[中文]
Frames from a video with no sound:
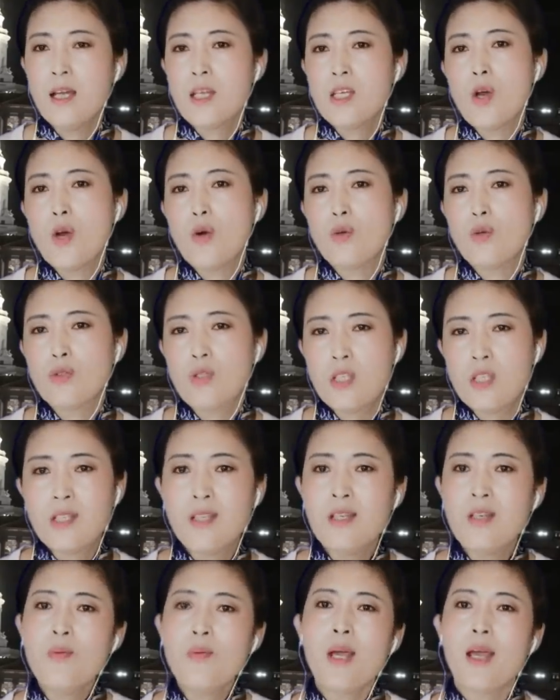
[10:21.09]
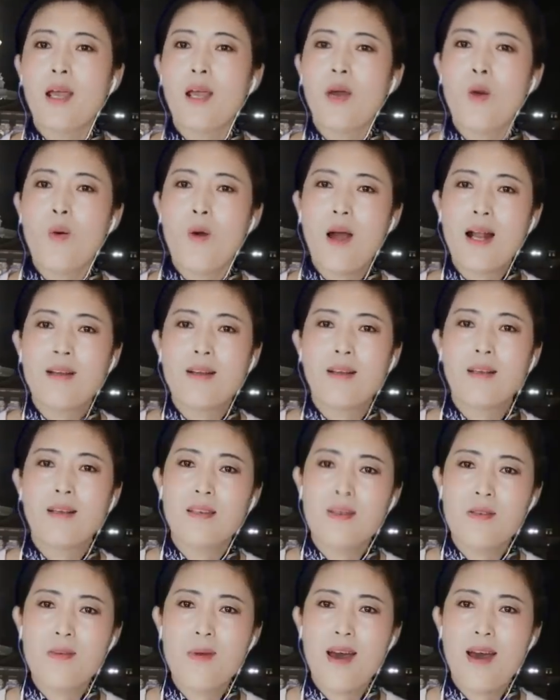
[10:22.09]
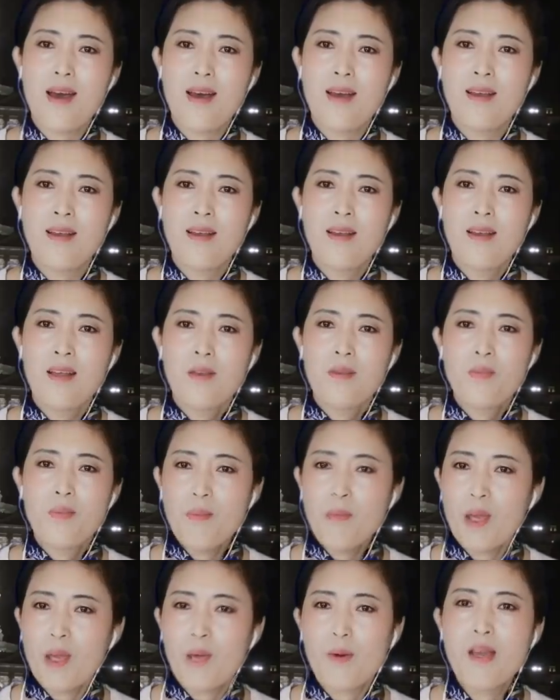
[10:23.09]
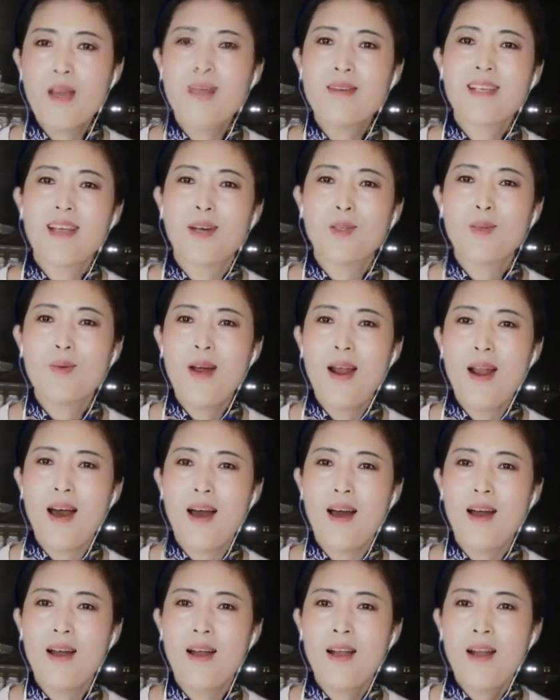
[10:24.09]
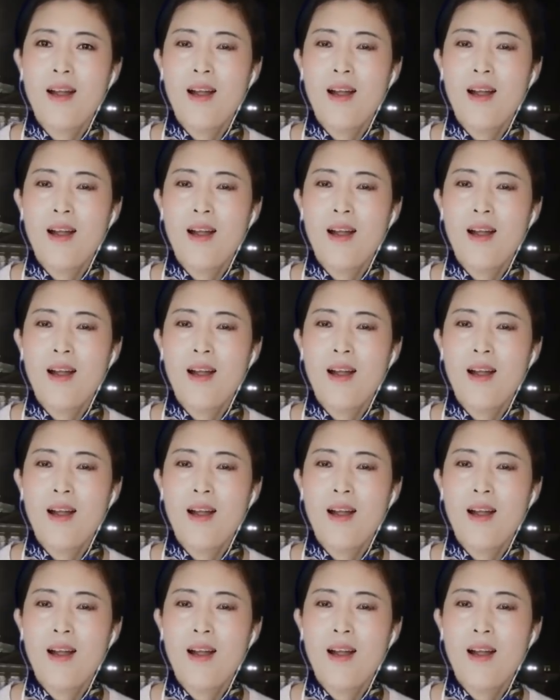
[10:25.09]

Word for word: 有七位华人议员，比美国要强多了。